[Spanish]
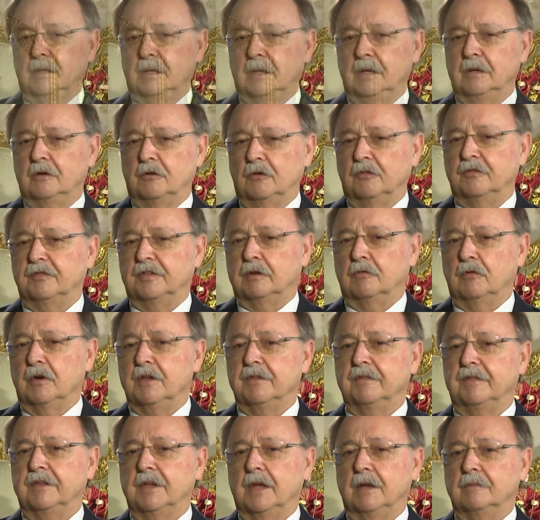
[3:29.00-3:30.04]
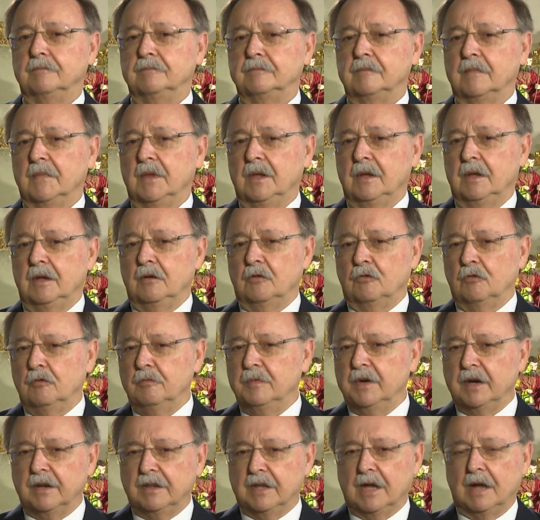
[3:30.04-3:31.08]
en consecuencia.
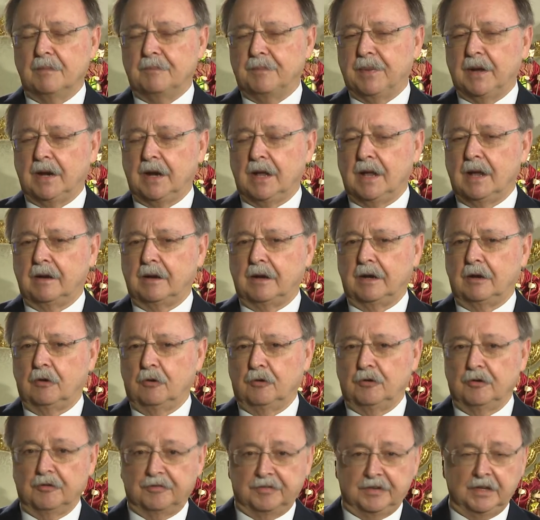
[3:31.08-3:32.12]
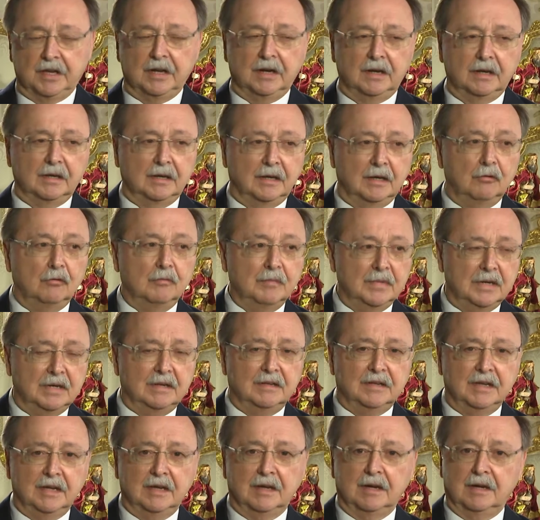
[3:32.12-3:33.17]
Humildad para reconocer en el
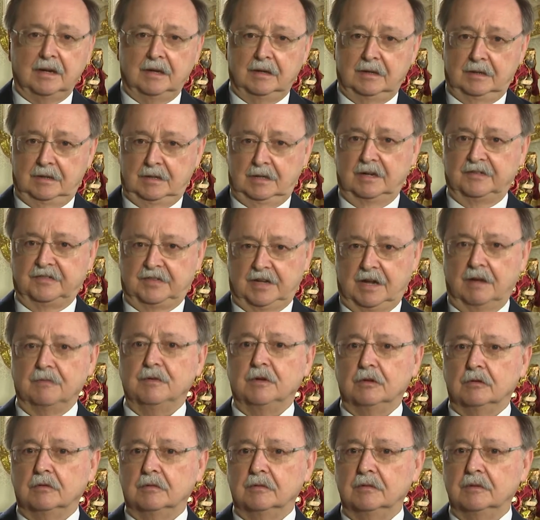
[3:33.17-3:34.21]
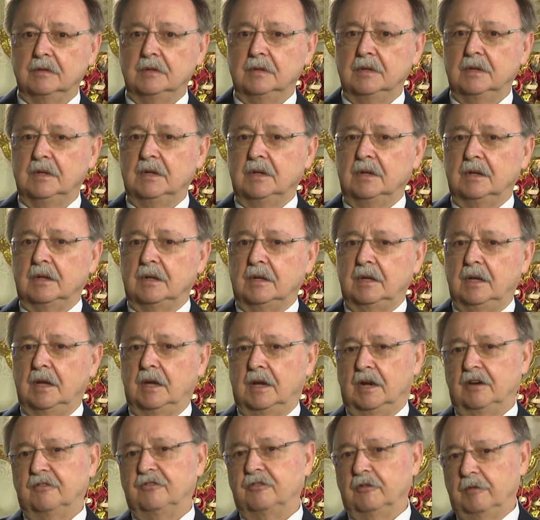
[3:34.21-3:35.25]
humilde al sabio y
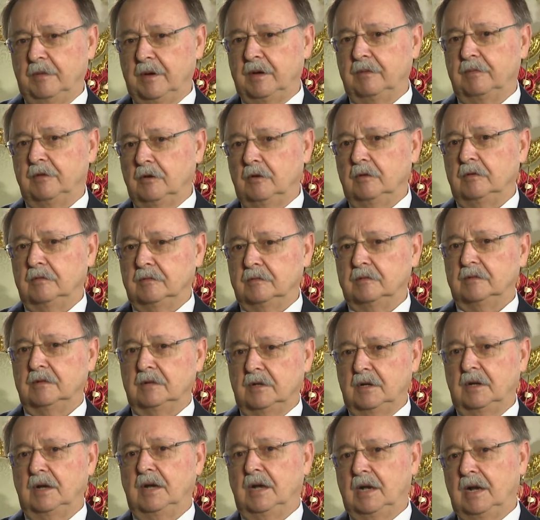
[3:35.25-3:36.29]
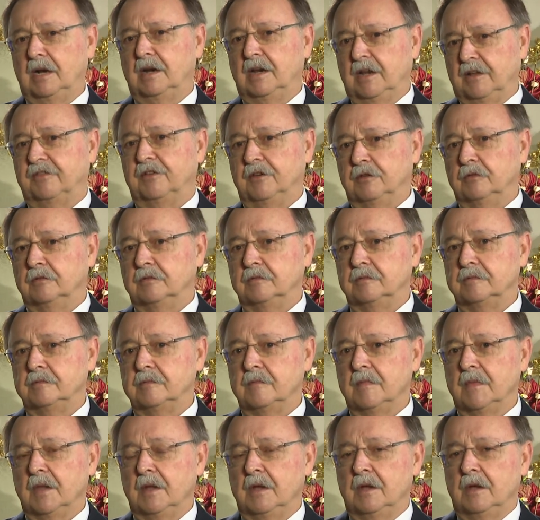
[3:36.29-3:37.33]
en el soberbio al necio.
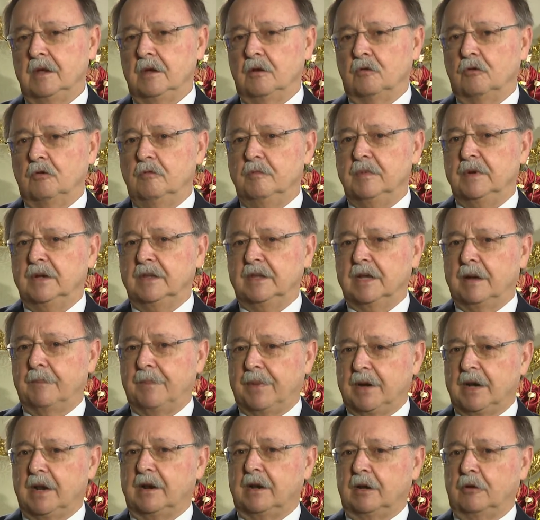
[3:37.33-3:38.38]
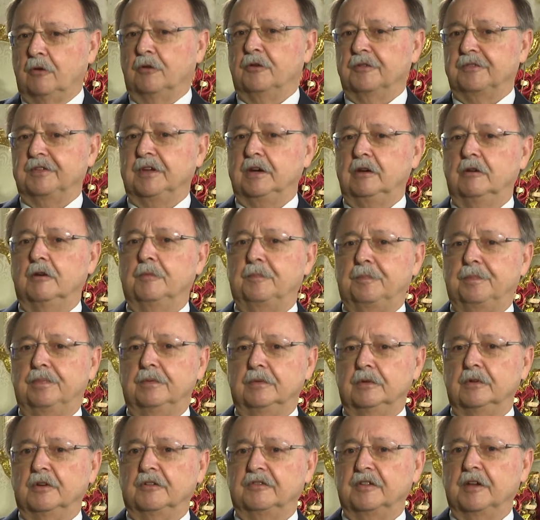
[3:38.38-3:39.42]
Humildad para reconocer los,
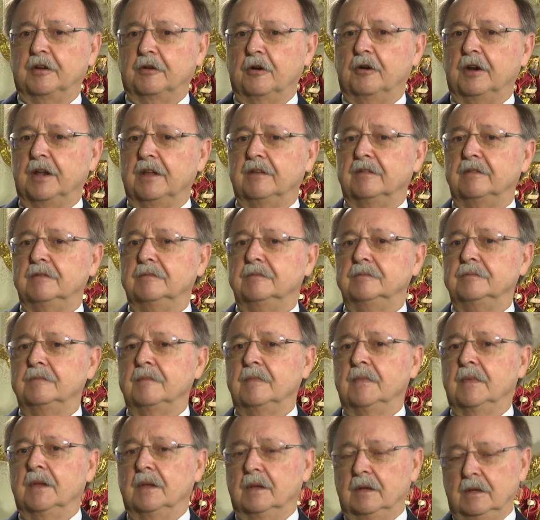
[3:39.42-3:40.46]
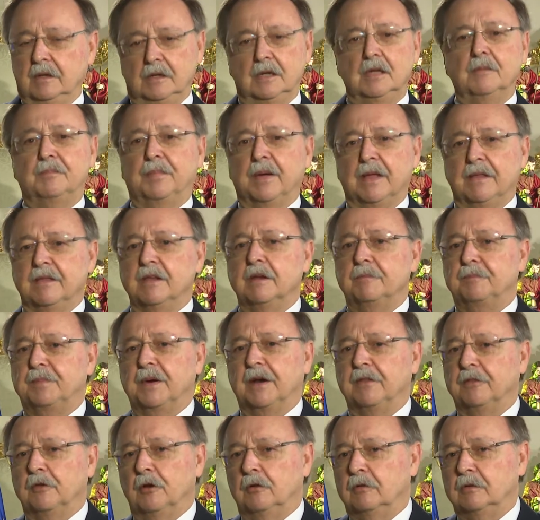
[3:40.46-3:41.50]
errores y pedir
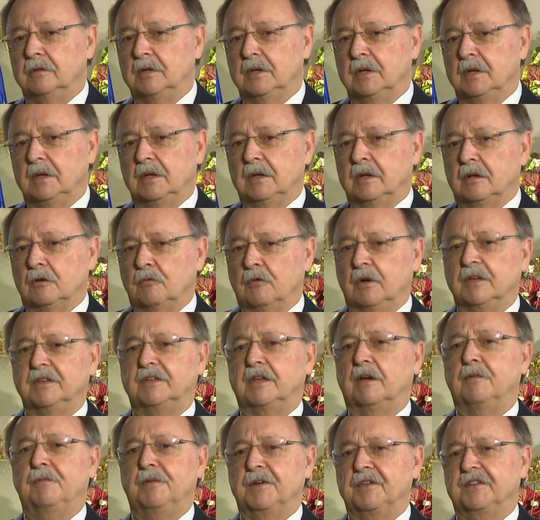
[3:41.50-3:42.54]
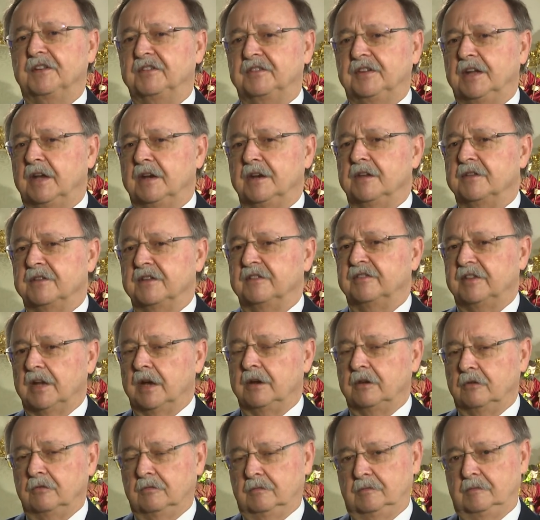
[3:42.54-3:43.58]
perdón cuantas veces sea
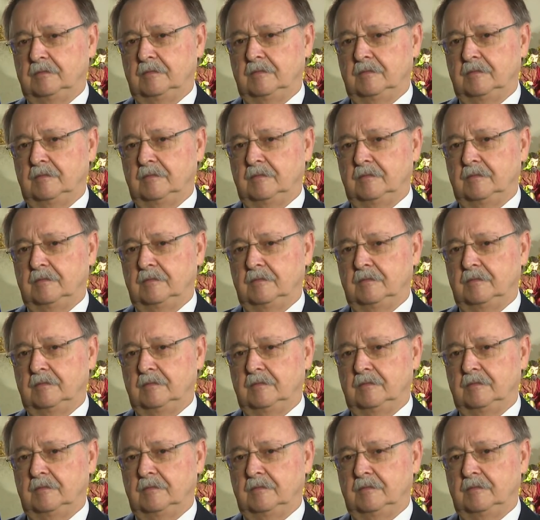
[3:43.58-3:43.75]
necesario.